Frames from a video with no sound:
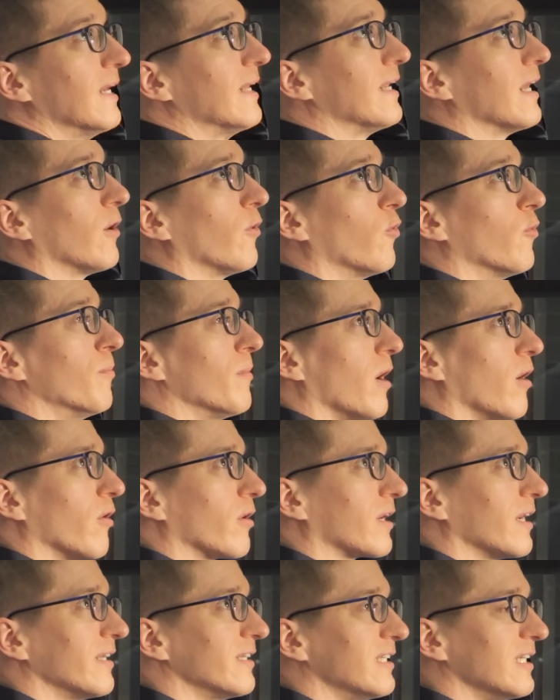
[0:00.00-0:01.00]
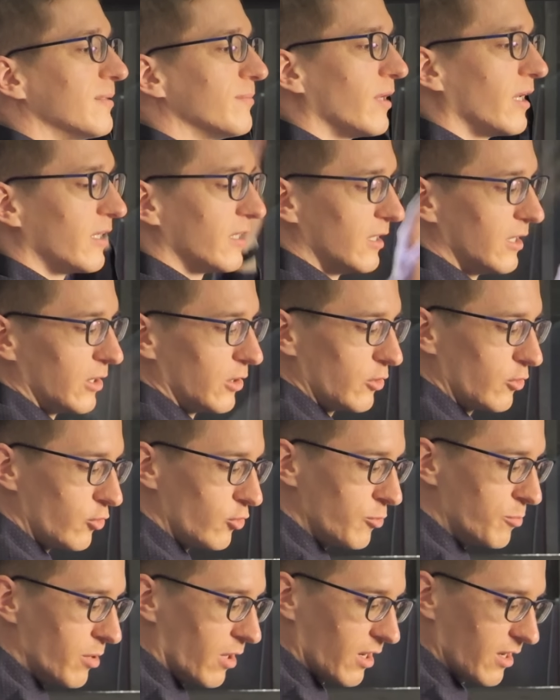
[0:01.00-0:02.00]
Nach oben auch kein Thema,
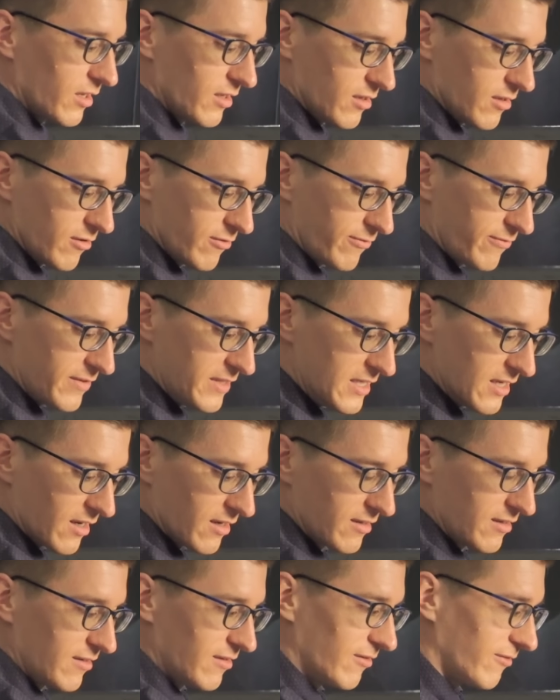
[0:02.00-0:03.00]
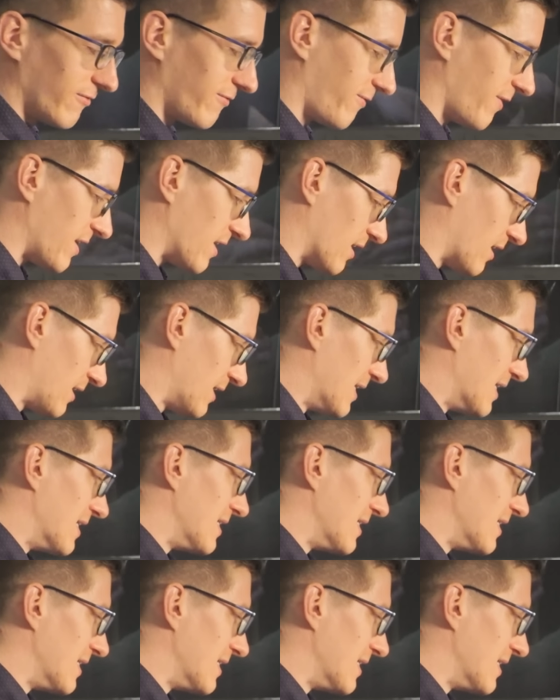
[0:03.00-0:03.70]
über vier Finger.